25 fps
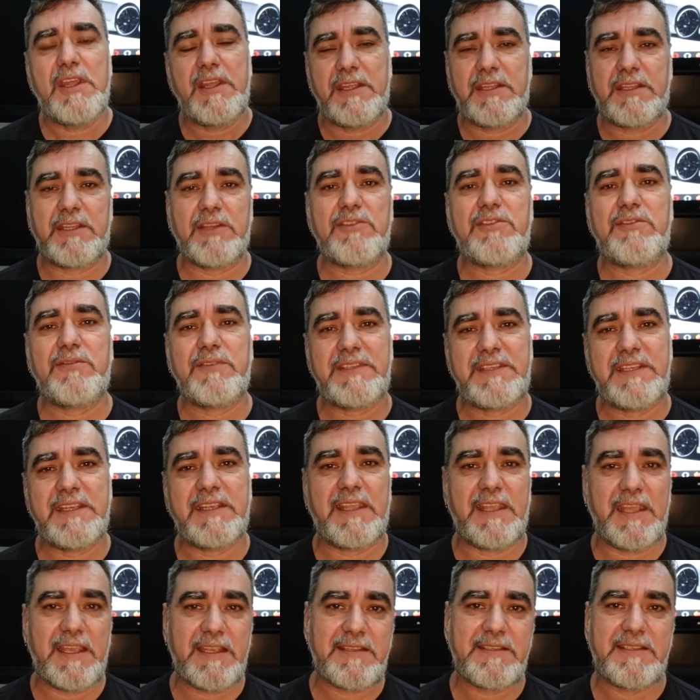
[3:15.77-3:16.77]
Então, se você
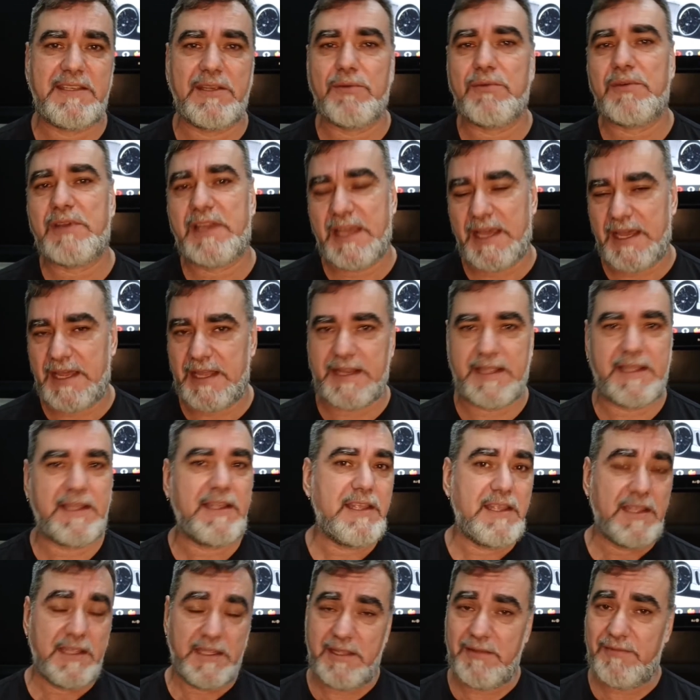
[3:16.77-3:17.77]
quer ser um cara
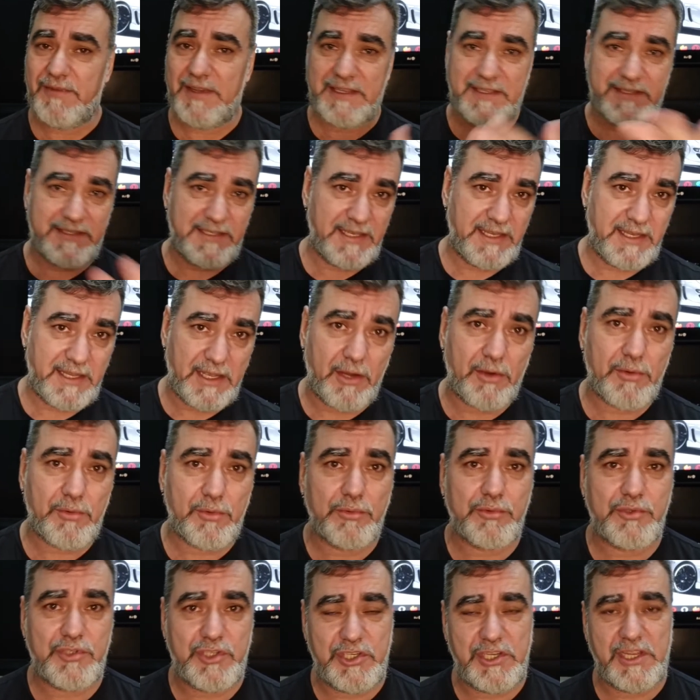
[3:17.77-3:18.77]
que vai ser
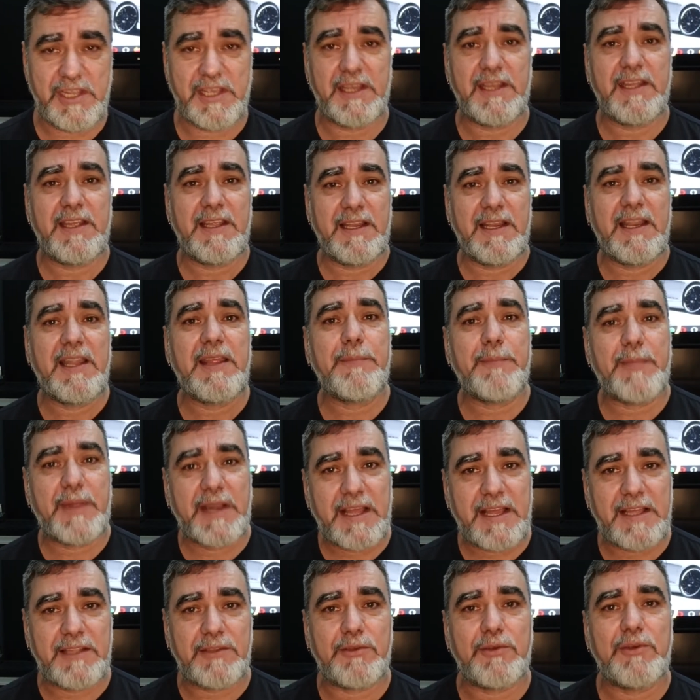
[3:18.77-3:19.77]
algum dia
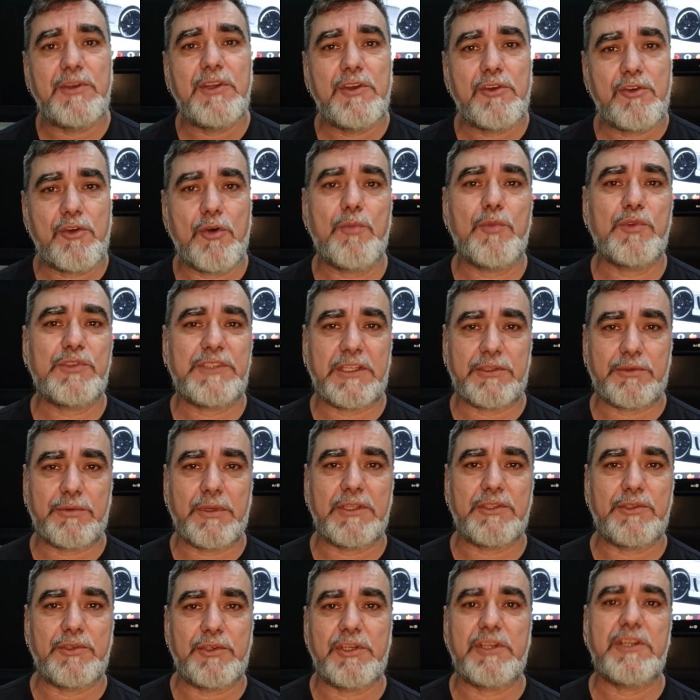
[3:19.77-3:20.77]
lembrado como um
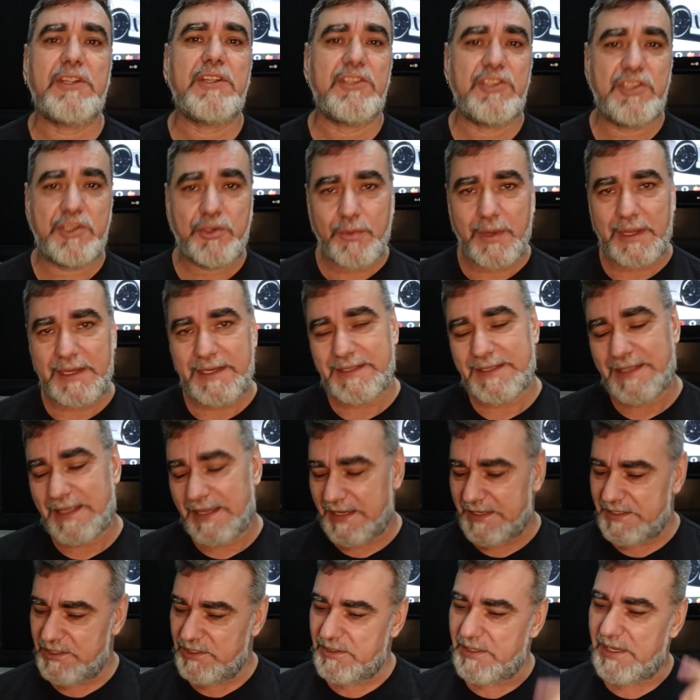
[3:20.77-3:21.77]
tatuador de
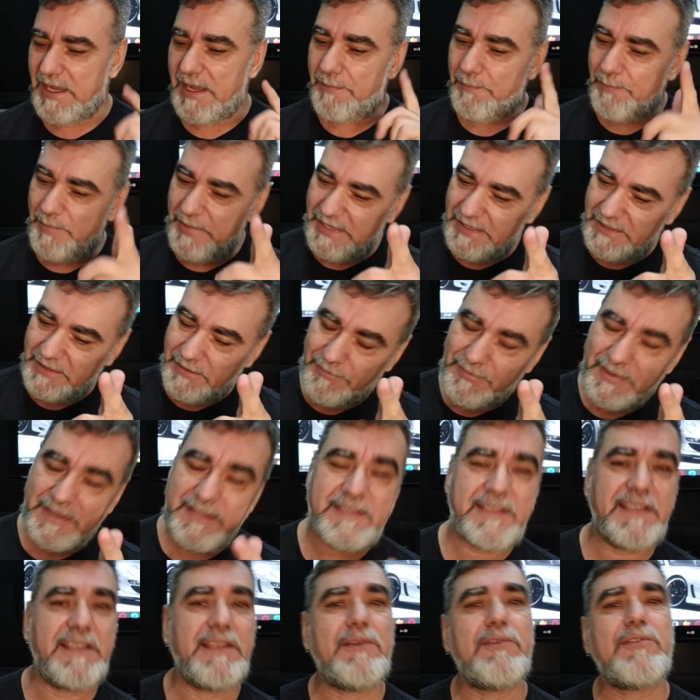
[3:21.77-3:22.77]
qualidade, aprenda a
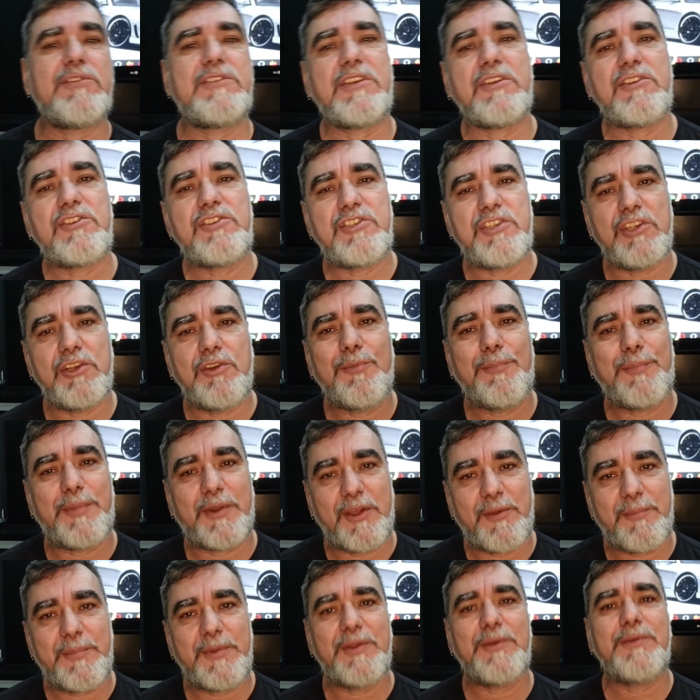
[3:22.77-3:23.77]
fazer o seu estilo
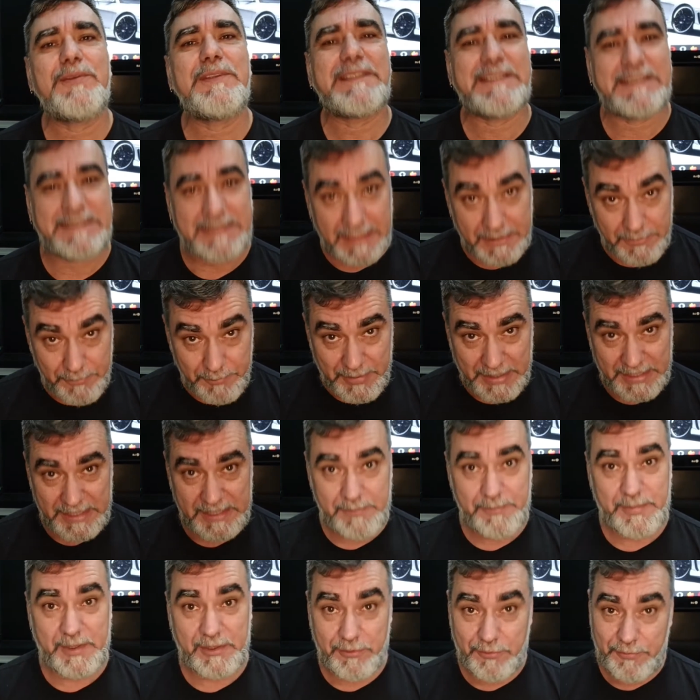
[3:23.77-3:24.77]
próprio
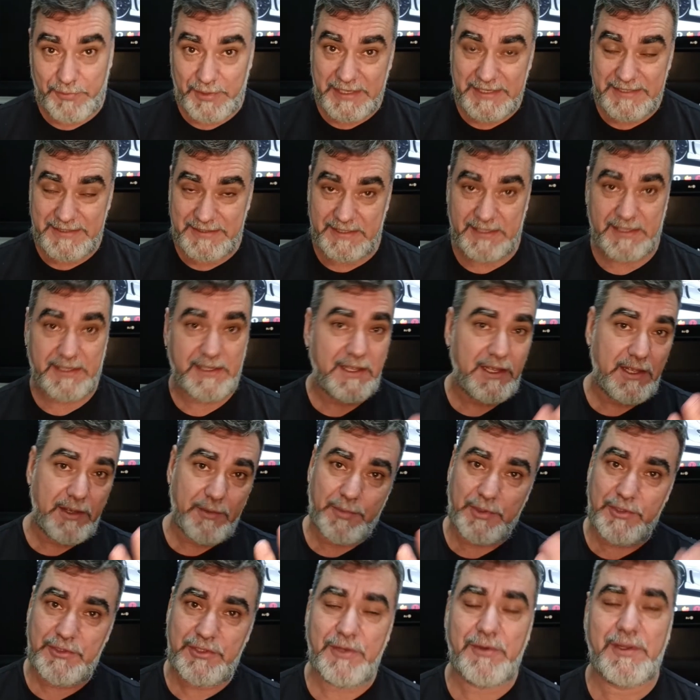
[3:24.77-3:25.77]
também para oferecer
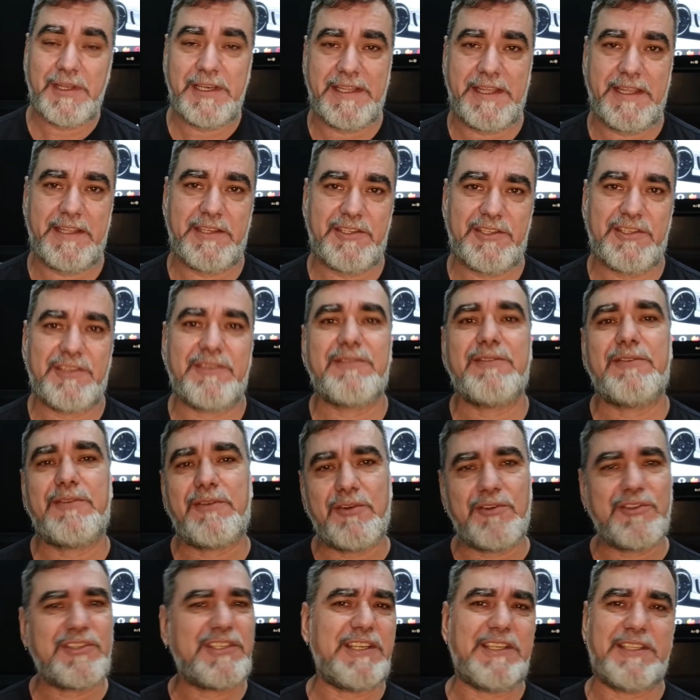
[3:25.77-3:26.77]
para o seu cliente
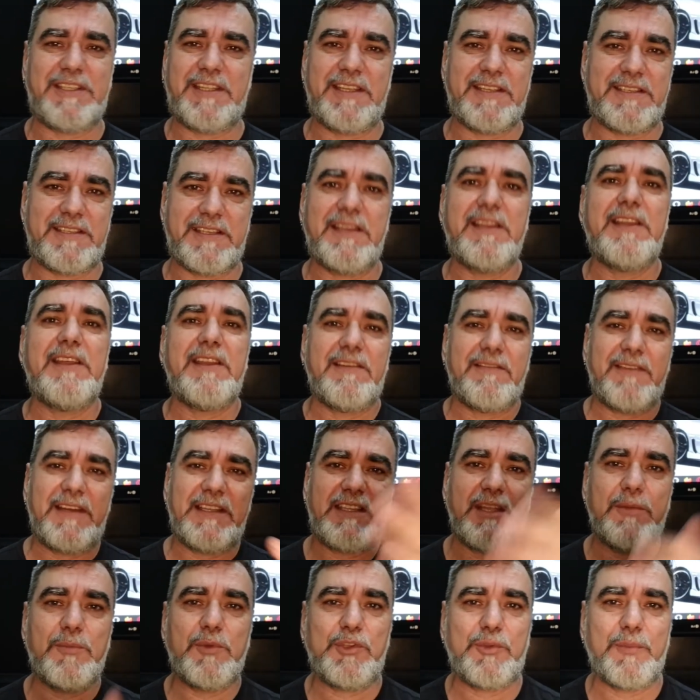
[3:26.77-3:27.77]
com certeza vai
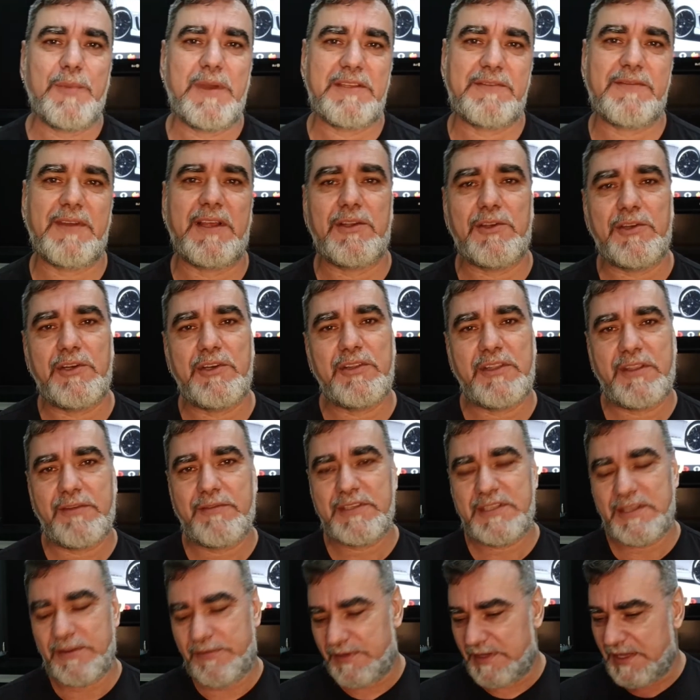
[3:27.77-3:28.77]
ter muito mais valor do que
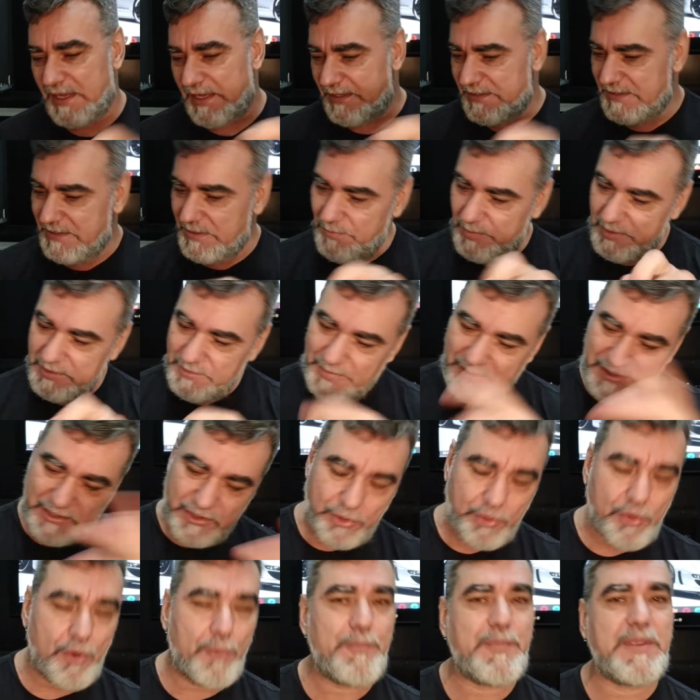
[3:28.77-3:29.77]
você ficar
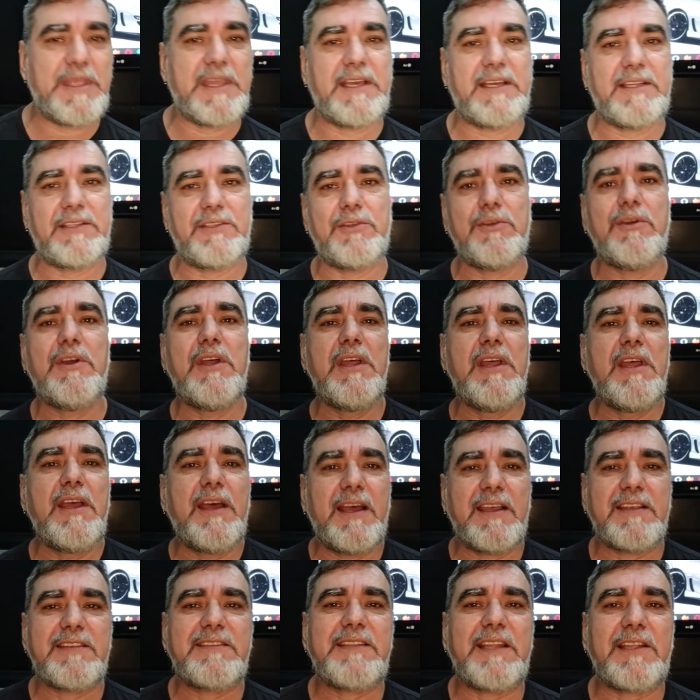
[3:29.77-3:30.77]
simplesmente copiando
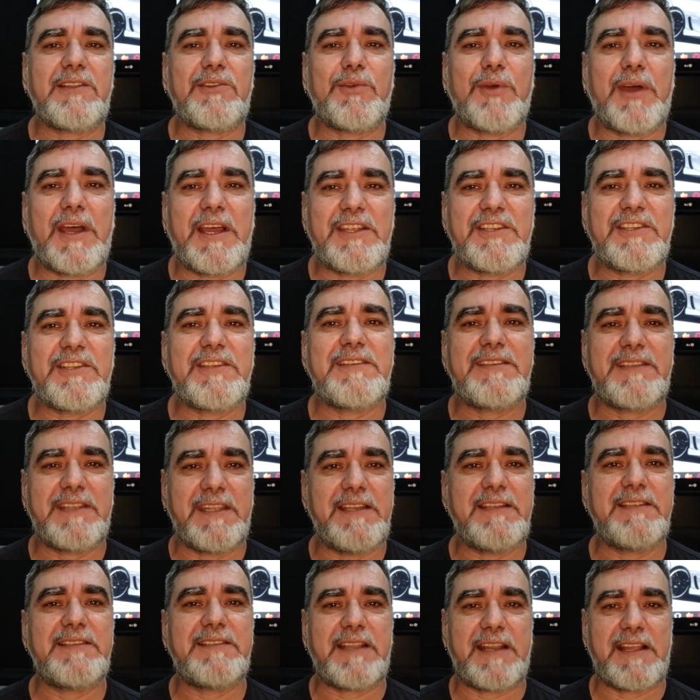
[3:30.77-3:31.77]
as tatuagens
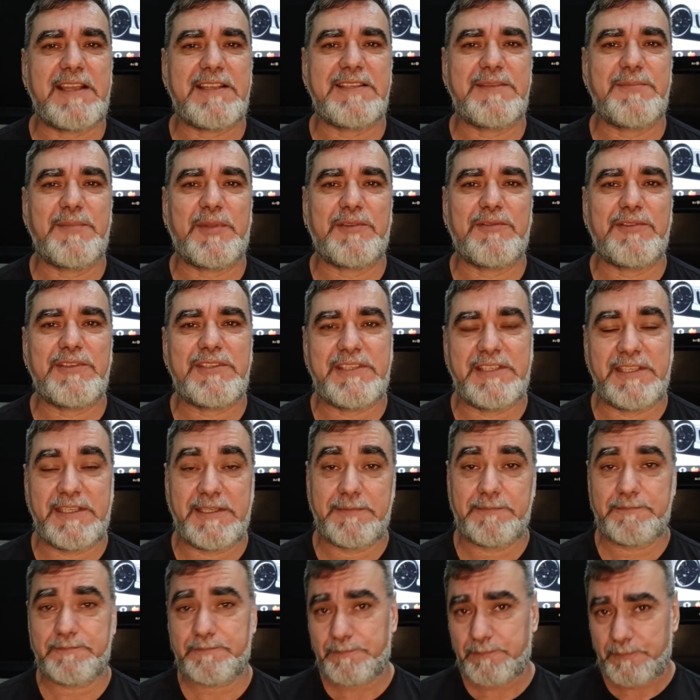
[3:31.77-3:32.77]
que eles trazem para você.